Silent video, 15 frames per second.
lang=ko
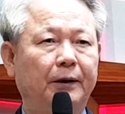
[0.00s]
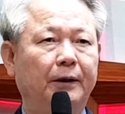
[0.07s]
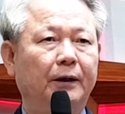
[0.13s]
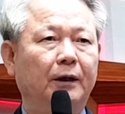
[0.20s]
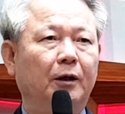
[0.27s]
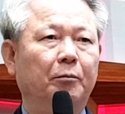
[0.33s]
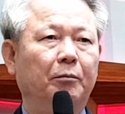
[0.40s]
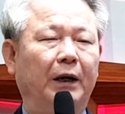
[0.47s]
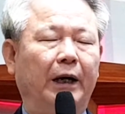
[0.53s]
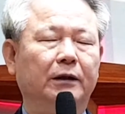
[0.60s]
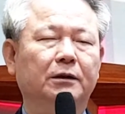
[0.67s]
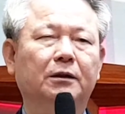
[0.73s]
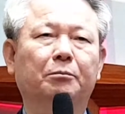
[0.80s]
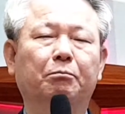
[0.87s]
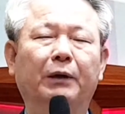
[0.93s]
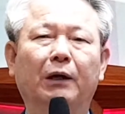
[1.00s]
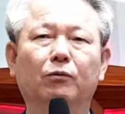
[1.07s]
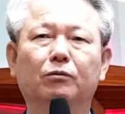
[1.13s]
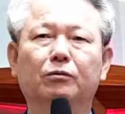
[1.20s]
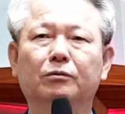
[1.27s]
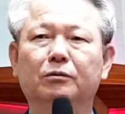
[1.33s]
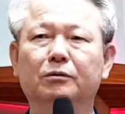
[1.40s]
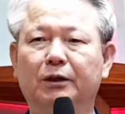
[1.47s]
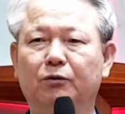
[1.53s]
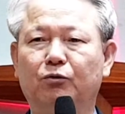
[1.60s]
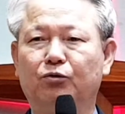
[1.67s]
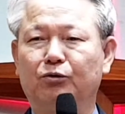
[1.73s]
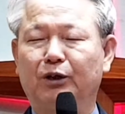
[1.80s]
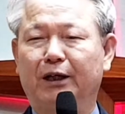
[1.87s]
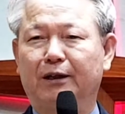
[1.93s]
많이 배우는 게
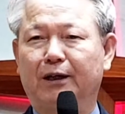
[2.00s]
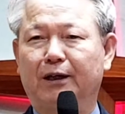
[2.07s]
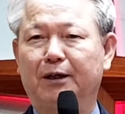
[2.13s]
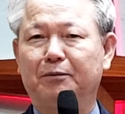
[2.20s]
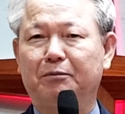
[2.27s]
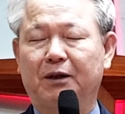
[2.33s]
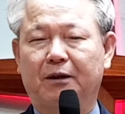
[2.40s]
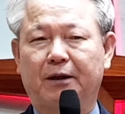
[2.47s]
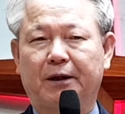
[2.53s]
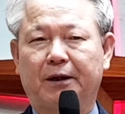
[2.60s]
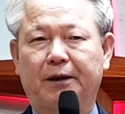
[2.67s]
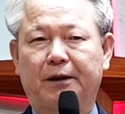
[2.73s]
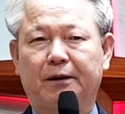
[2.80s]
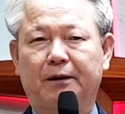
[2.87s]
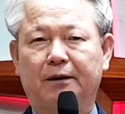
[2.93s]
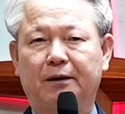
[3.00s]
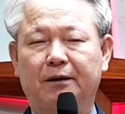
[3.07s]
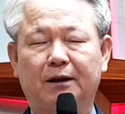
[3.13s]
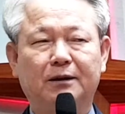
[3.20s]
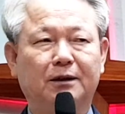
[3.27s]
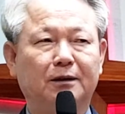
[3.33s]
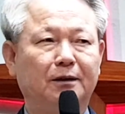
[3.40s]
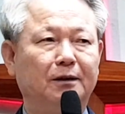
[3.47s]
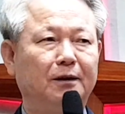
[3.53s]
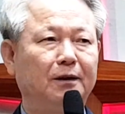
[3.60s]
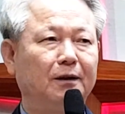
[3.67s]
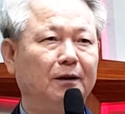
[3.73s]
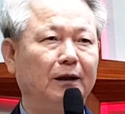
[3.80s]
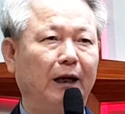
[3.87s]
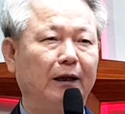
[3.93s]
중요한 게 아닙니다. 사실
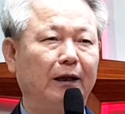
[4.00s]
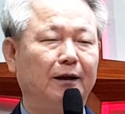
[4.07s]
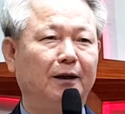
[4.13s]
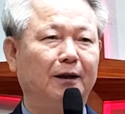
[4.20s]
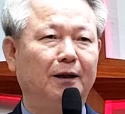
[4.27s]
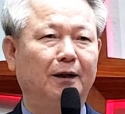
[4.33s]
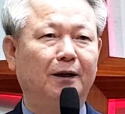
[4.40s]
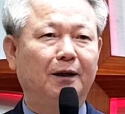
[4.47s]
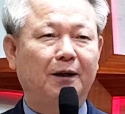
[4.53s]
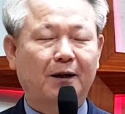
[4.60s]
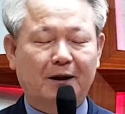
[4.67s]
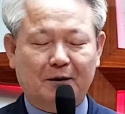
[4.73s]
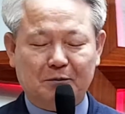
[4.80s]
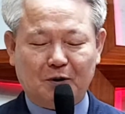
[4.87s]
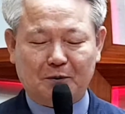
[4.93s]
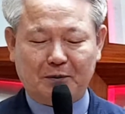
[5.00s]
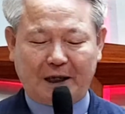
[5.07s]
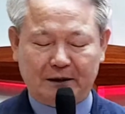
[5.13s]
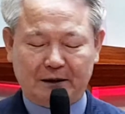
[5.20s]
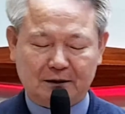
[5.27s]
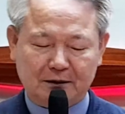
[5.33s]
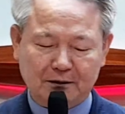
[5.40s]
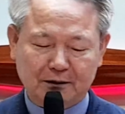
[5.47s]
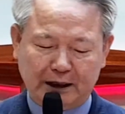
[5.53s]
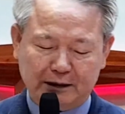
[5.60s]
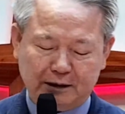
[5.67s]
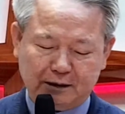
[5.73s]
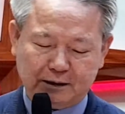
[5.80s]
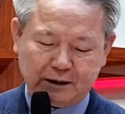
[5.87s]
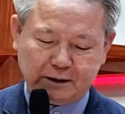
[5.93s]
나이가 뭐 많은 건
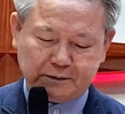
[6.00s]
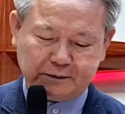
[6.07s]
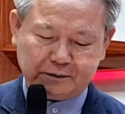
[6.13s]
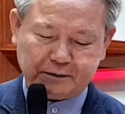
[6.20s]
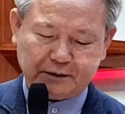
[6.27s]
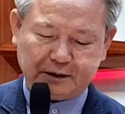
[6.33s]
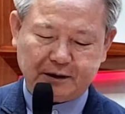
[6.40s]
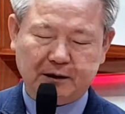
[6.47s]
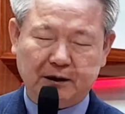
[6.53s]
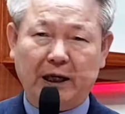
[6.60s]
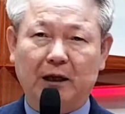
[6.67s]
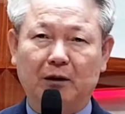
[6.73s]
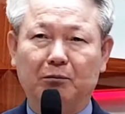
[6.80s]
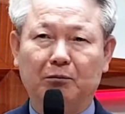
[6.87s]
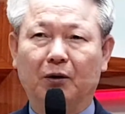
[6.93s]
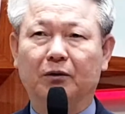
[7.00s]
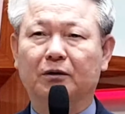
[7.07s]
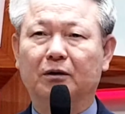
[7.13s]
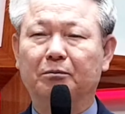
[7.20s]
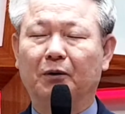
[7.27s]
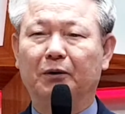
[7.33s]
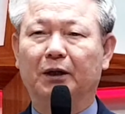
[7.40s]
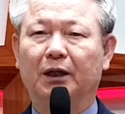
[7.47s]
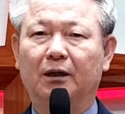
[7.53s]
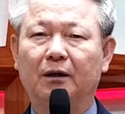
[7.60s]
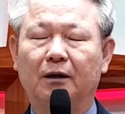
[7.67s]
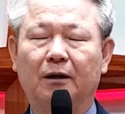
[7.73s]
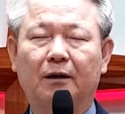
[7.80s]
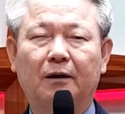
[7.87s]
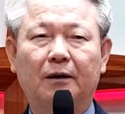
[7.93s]
아닌데요. 나이 먹어서
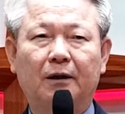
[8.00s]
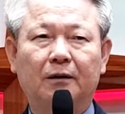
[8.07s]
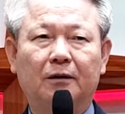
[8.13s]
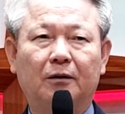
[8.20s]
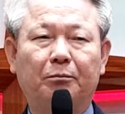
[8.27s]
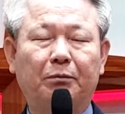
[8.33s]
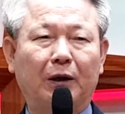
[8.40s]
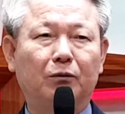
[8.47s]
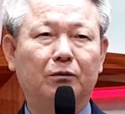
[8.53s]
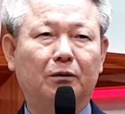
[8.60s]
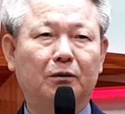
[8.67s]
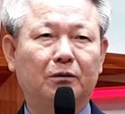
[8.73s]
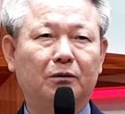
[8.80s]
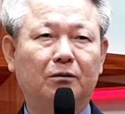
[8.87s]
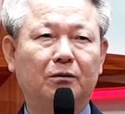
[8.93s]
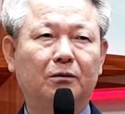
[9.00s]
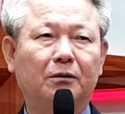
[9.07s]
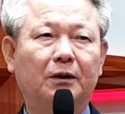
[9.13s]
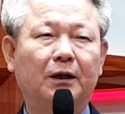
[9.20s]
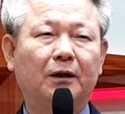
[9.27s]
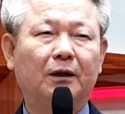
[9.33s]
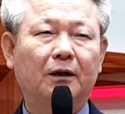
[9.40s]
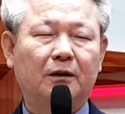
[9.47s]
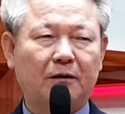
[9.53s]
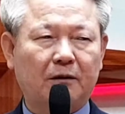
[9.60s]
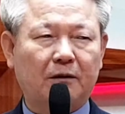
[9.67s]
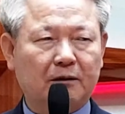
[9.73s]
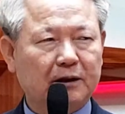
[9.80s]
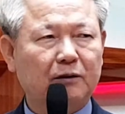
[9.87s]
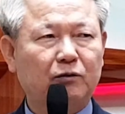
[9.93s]
보니까 그 배운 것도
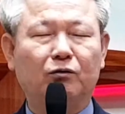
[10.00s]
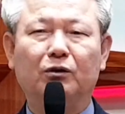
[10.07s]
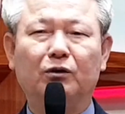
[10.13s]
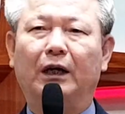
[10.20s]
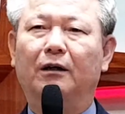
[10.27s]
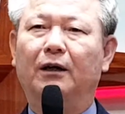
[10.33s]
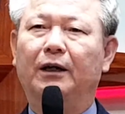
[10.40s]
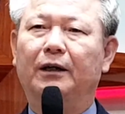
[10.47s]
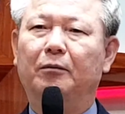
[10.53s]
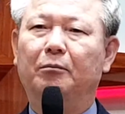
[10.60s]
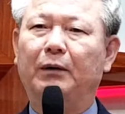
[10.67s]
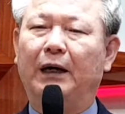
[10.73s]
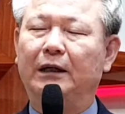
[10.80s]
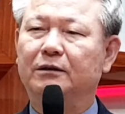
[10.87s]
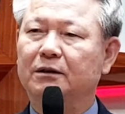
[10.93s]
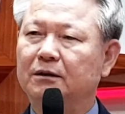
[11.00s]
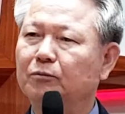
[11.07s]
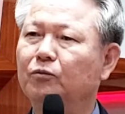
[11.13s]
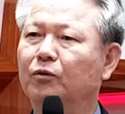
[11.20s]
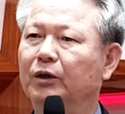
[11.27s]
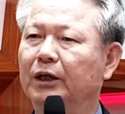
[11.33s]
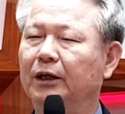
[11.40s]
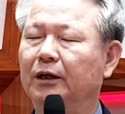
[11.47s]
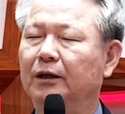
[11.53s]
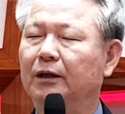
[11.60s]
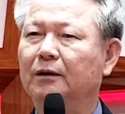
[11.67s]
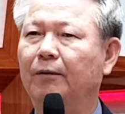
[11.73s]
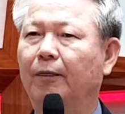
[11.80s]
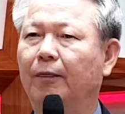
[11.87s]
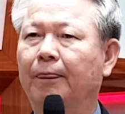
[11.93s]
그렇게 중요한 거 아니에요. 말씀
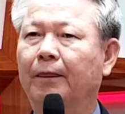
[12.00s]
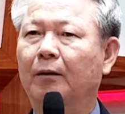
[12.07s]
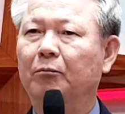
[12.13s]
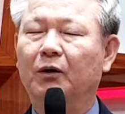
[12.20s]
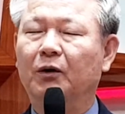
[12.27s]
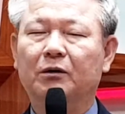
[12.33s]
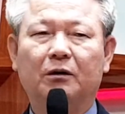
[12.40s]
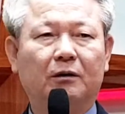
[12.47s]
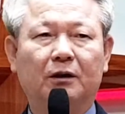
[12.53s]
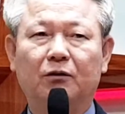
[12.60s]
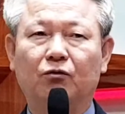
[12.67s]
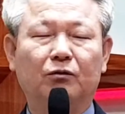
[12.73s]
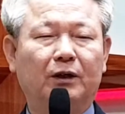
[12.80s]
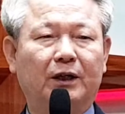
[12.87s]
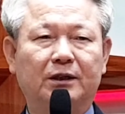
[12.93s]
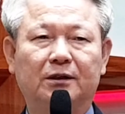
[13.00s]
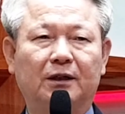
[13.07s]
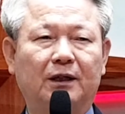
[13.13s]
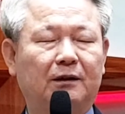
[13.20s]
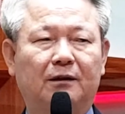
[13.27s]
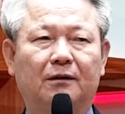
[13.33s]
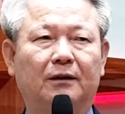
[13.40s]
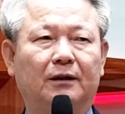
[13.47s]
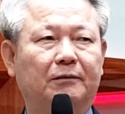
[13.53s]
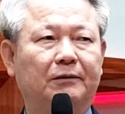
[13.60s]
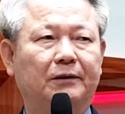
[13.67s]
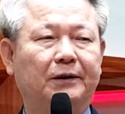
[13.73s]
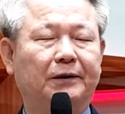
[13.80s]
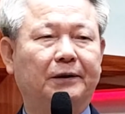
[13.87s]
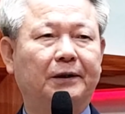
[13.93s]
외에는 뭐 그렇게 중요하지 않더라고요.
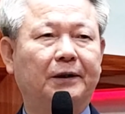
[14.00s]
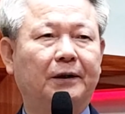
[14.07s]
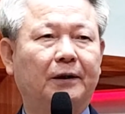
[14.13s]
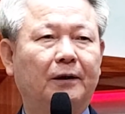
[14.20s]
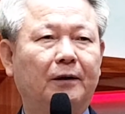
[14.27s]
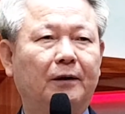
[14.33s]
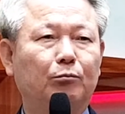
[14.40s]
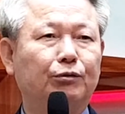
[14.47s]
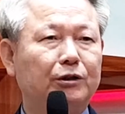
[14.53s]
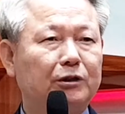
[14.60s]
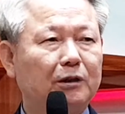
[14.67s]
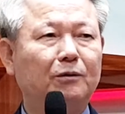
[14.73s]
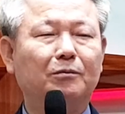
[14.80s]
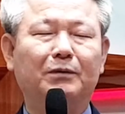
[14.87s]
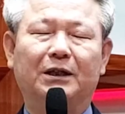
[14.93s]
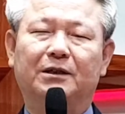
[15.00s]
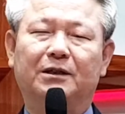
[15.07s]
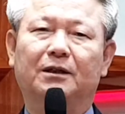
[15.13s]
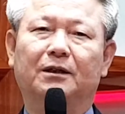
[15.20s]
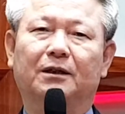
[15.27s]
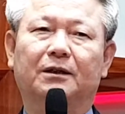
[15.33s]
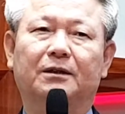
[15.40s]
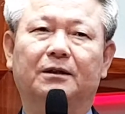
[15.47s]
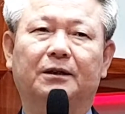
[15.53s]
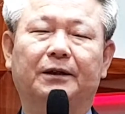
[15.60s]
물질도 마찬가지예요.